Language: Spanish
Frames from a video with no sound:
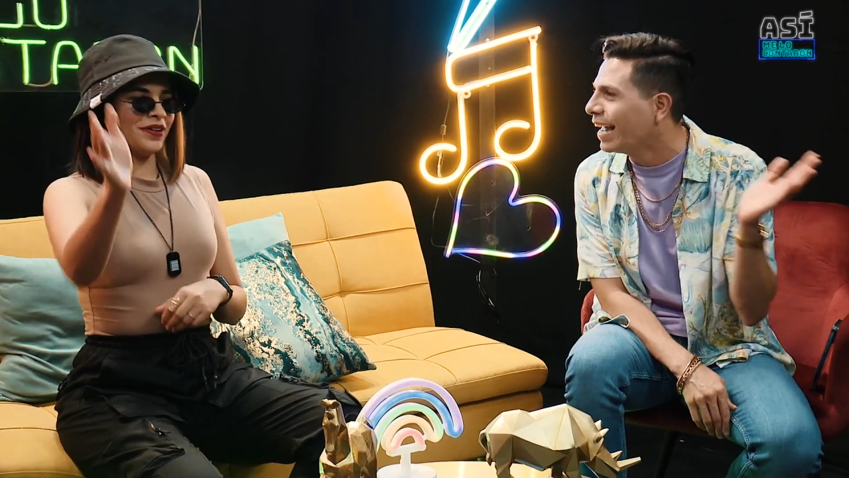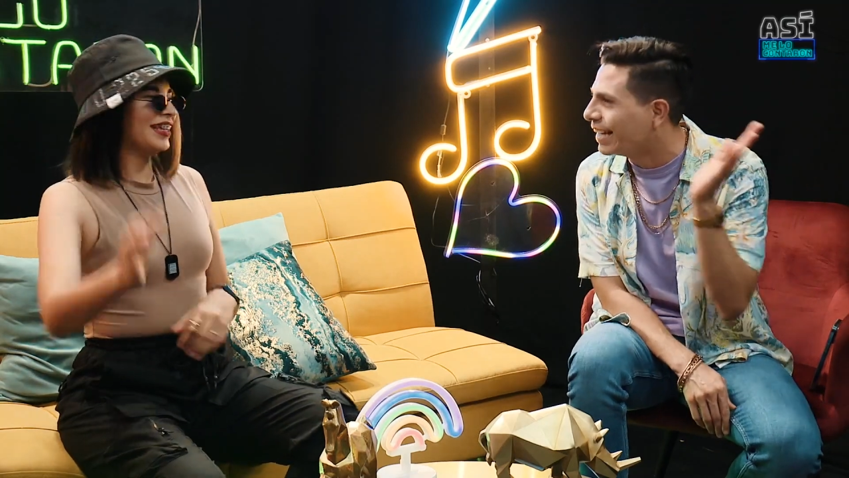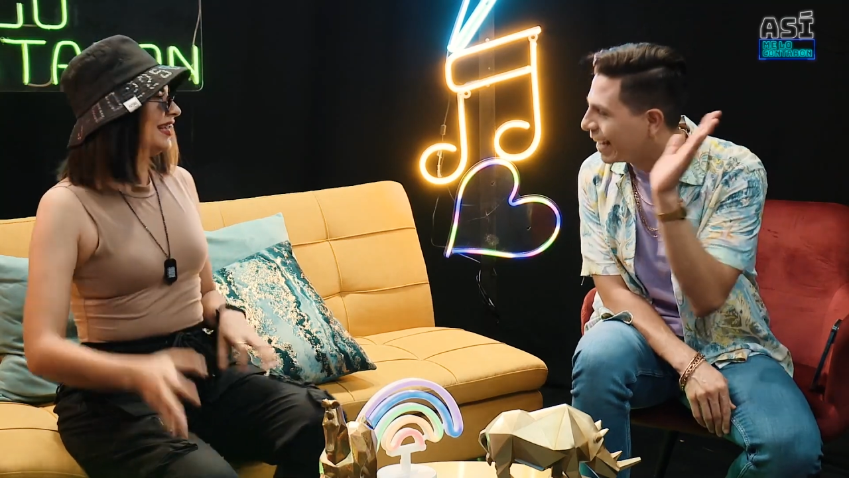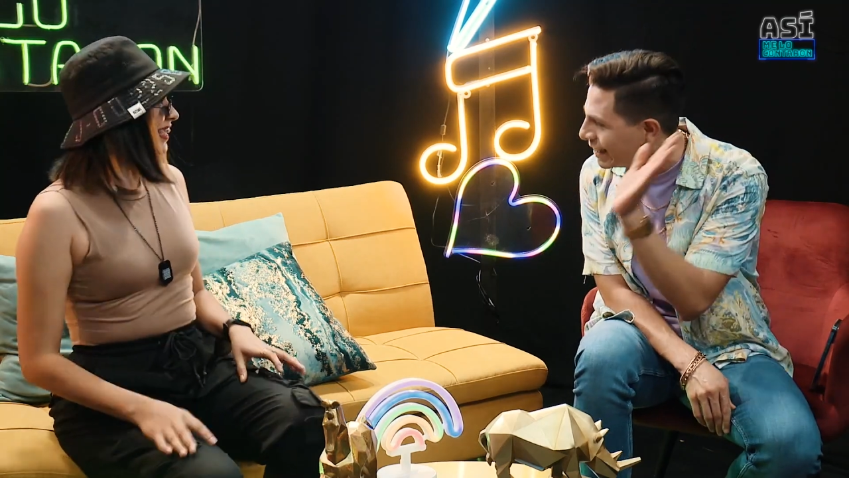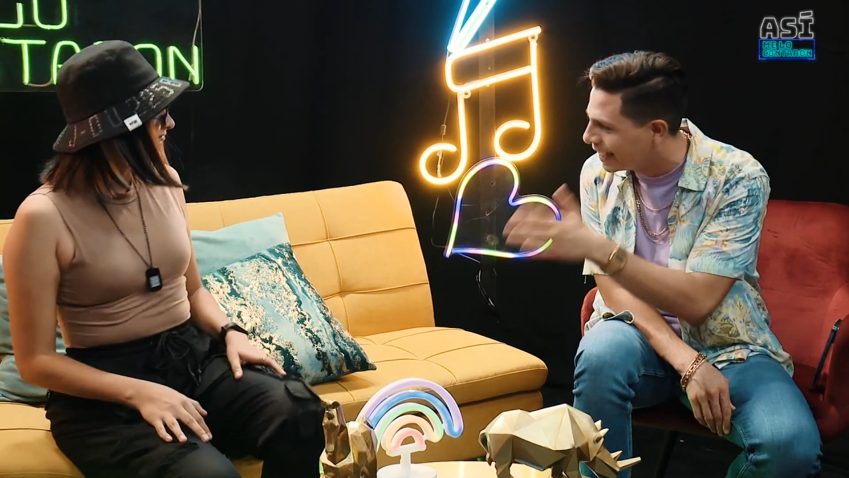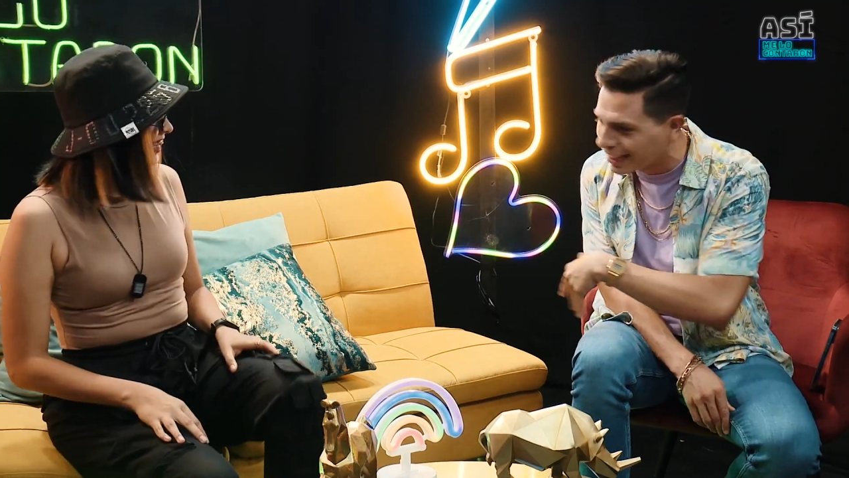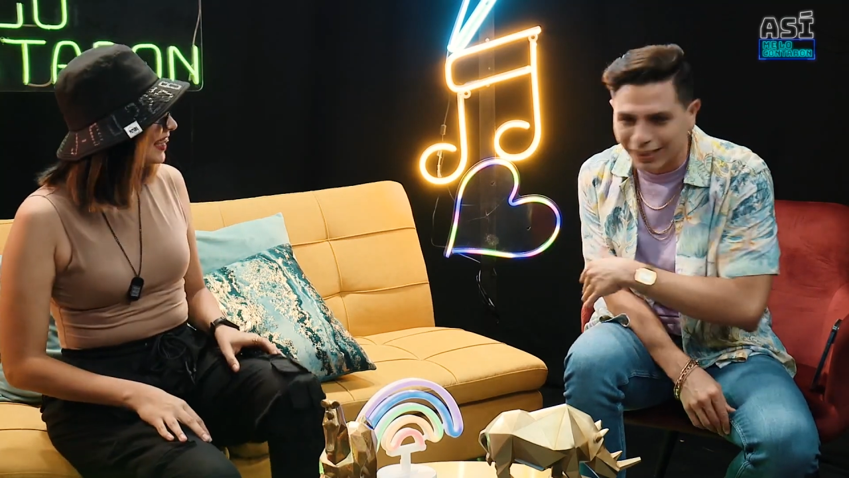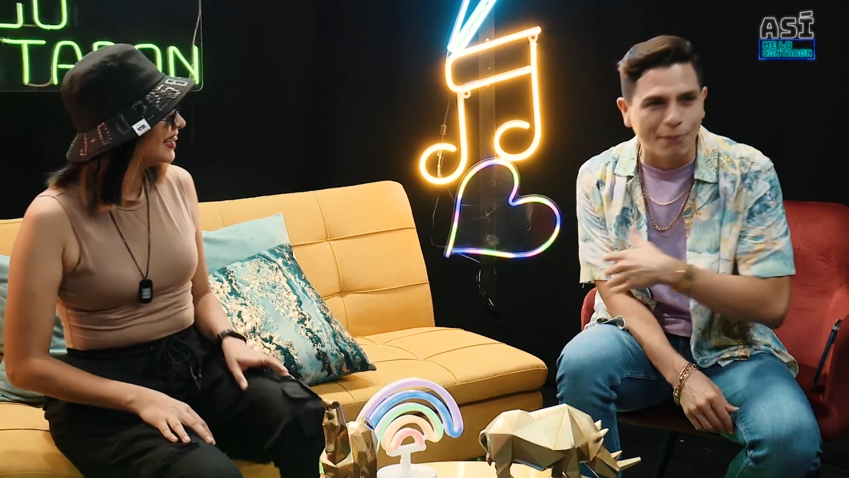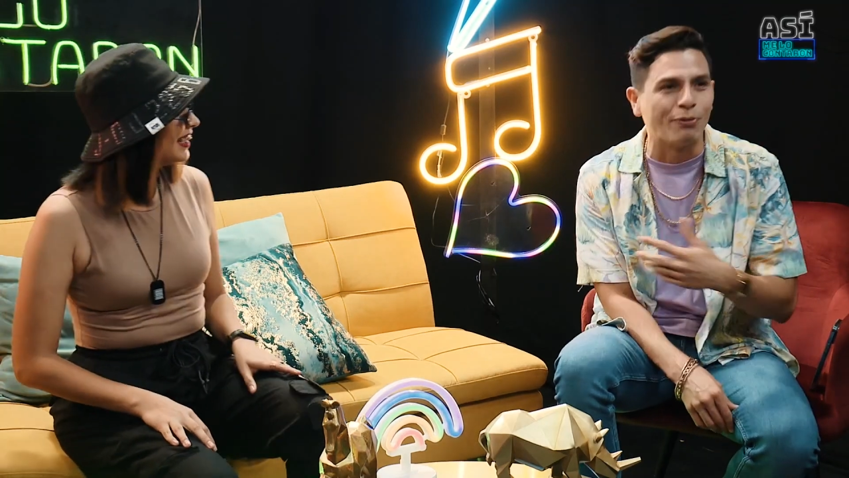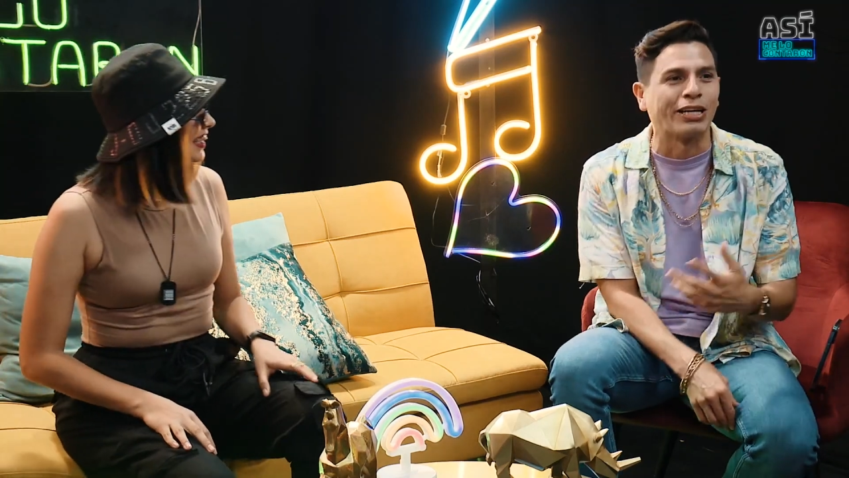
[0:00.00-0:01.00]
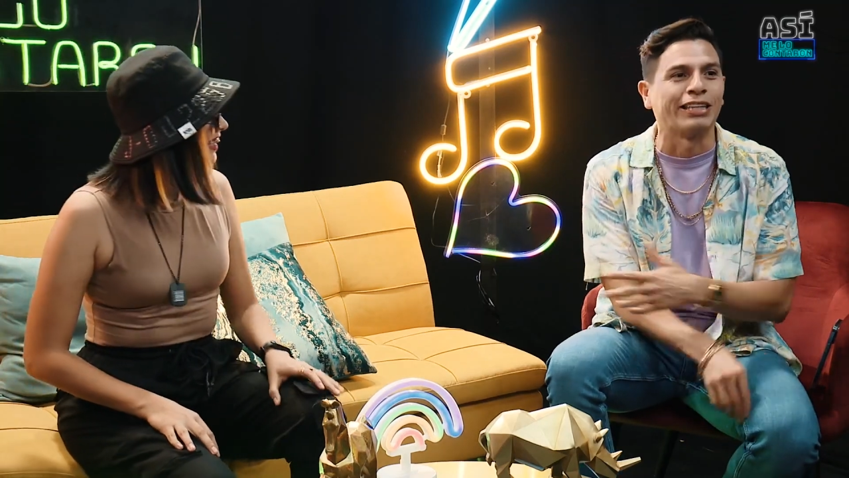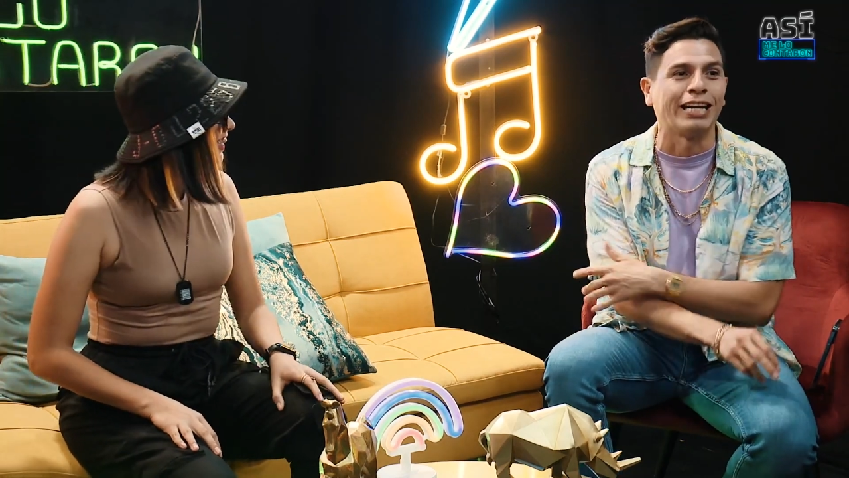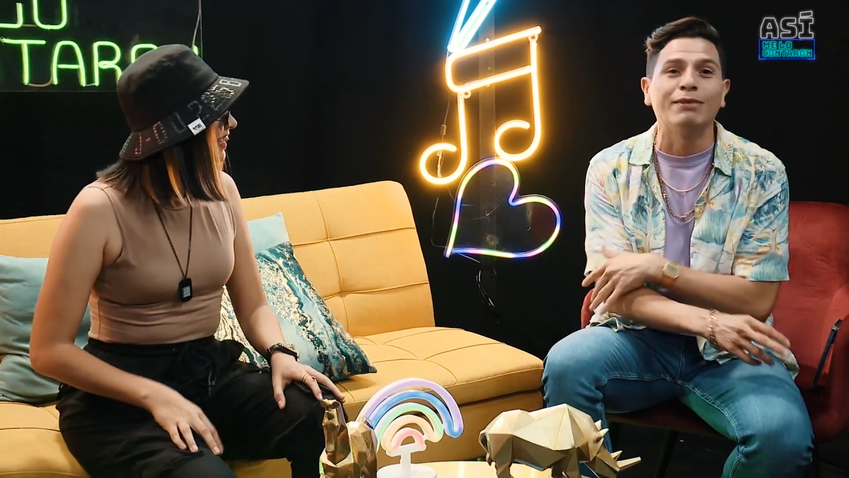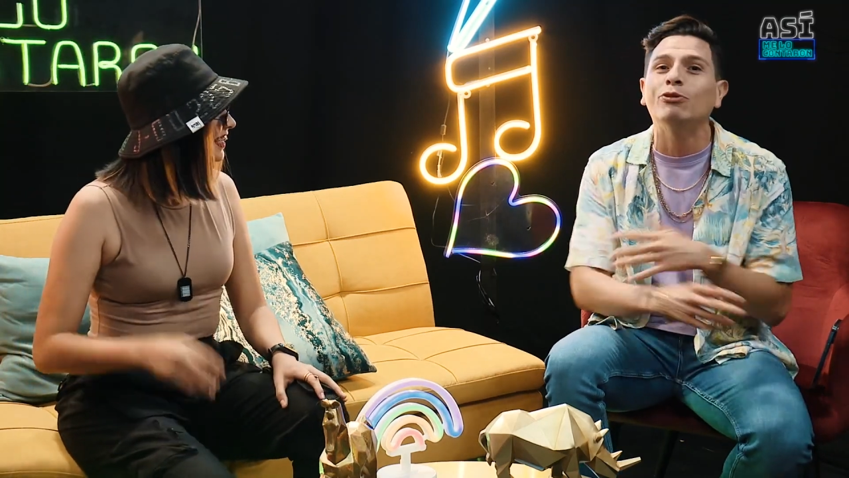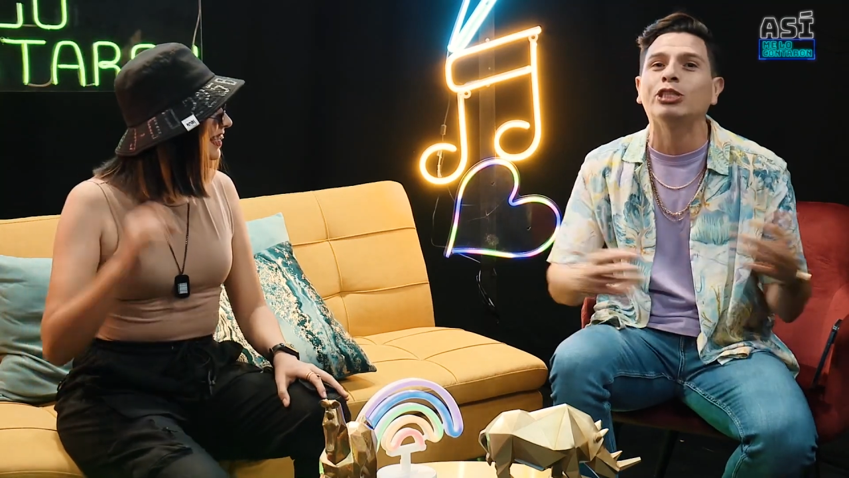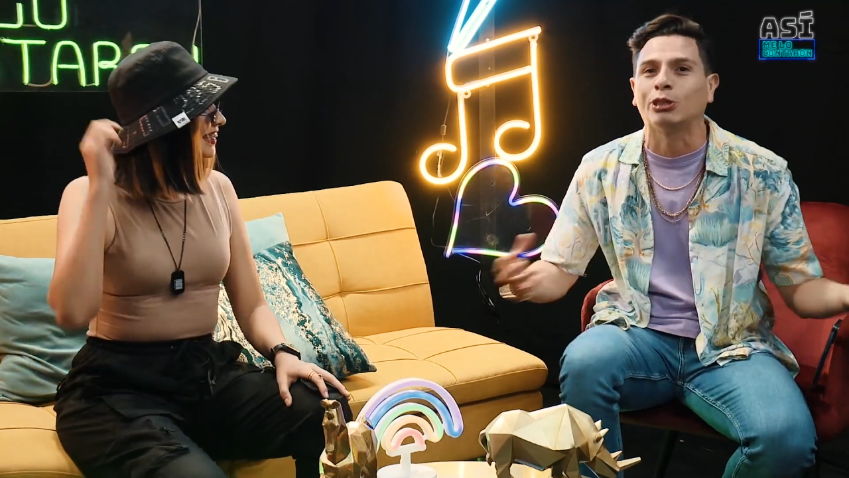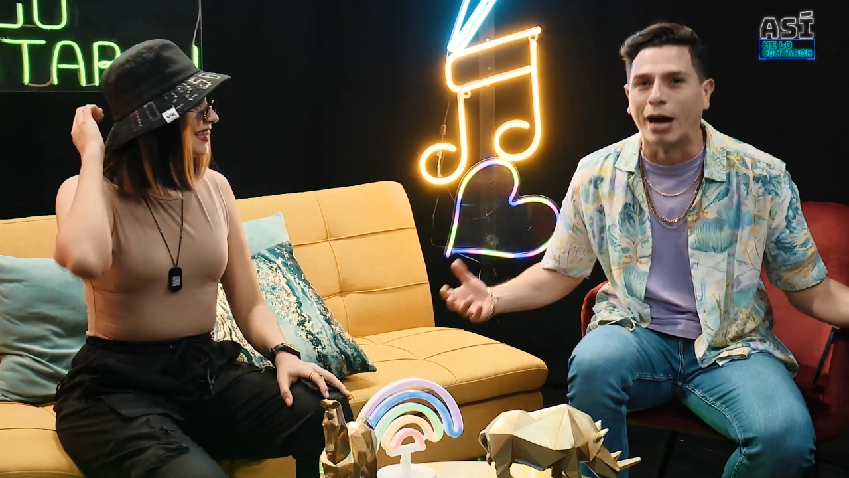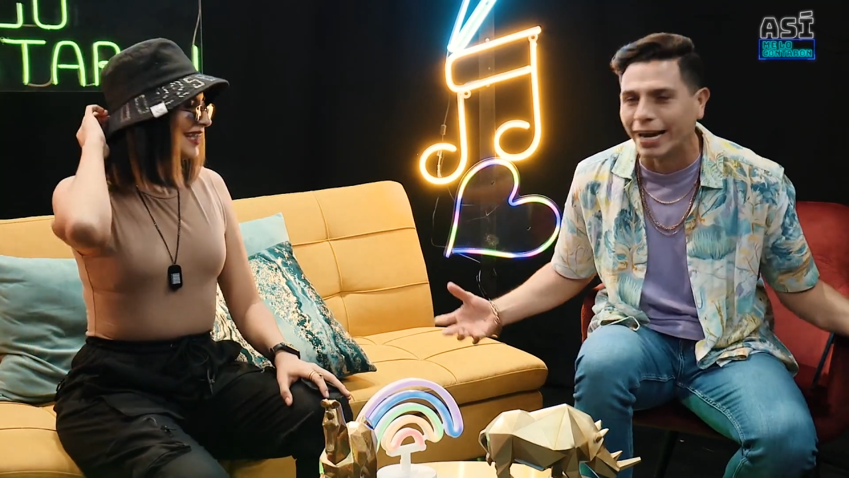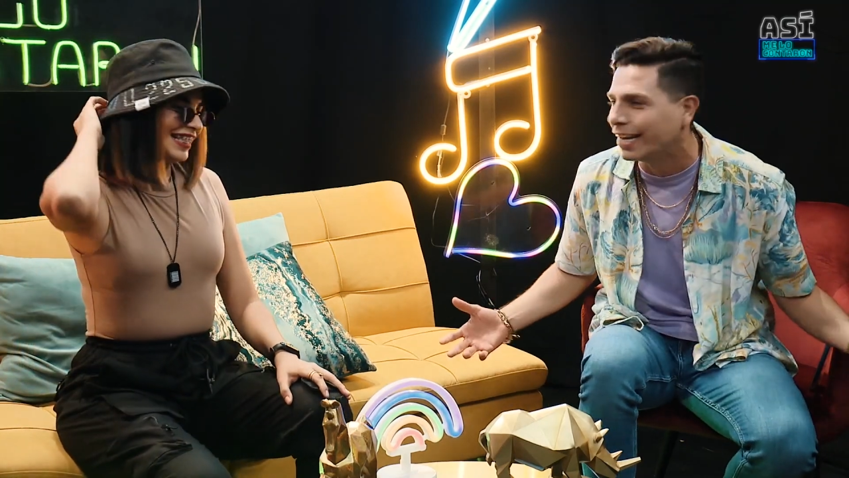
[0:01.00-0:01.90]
y ya siéntete porque traes mucho aire,